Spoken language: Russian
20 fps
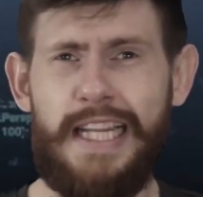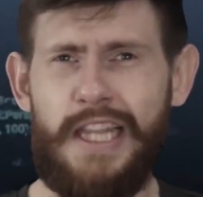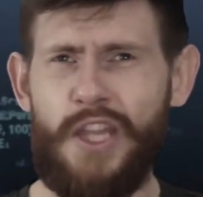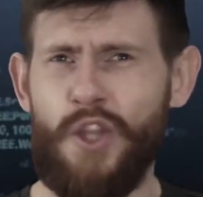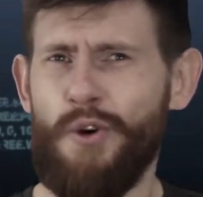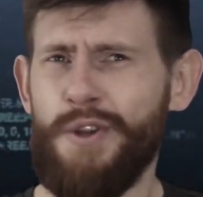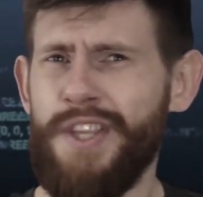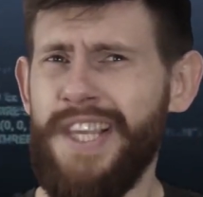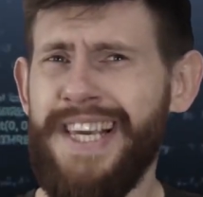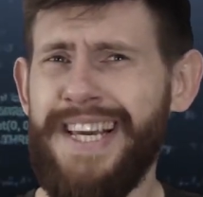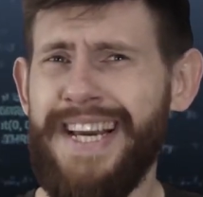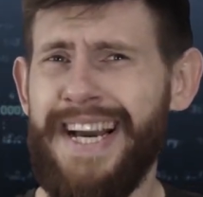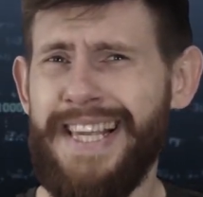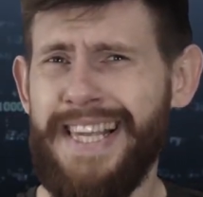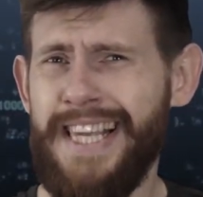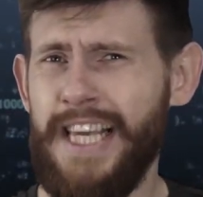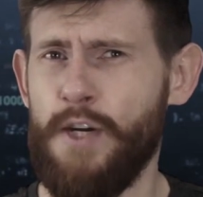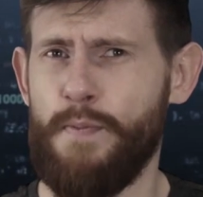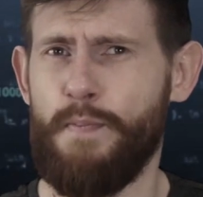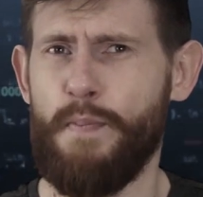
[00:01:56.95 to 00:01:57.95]
но
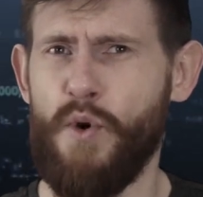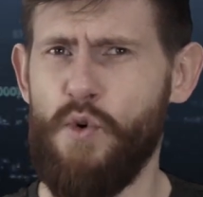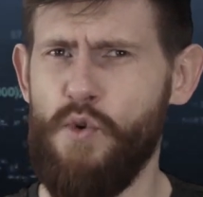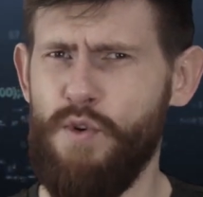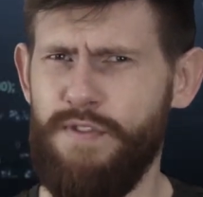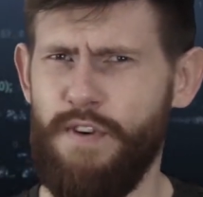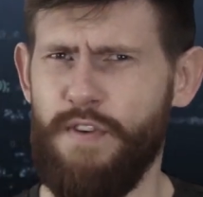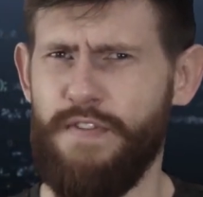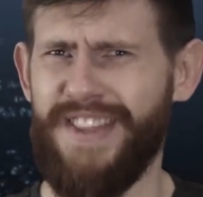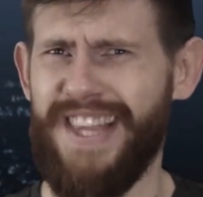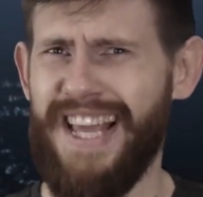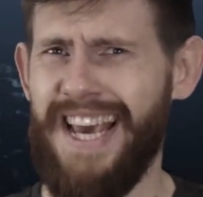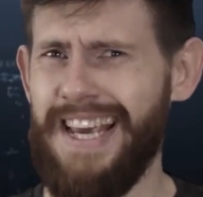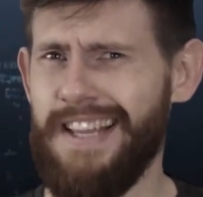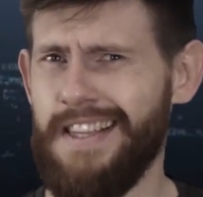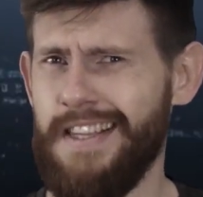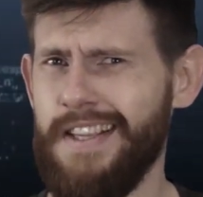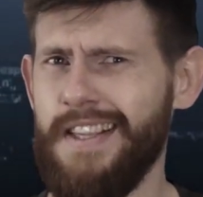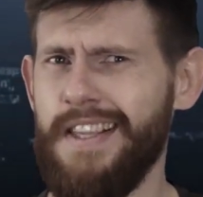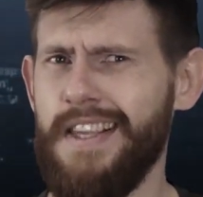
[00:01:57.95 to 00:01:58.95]
никаких пруфов на
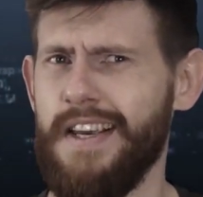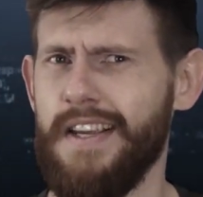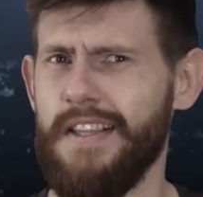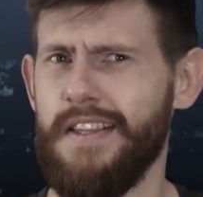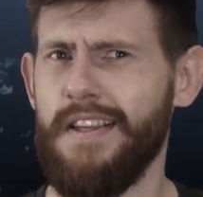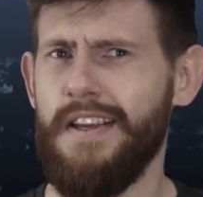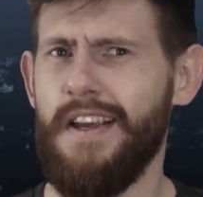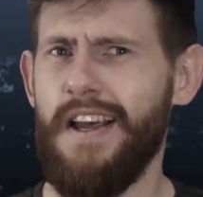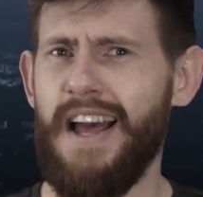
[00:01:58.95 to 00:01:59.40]
это нет.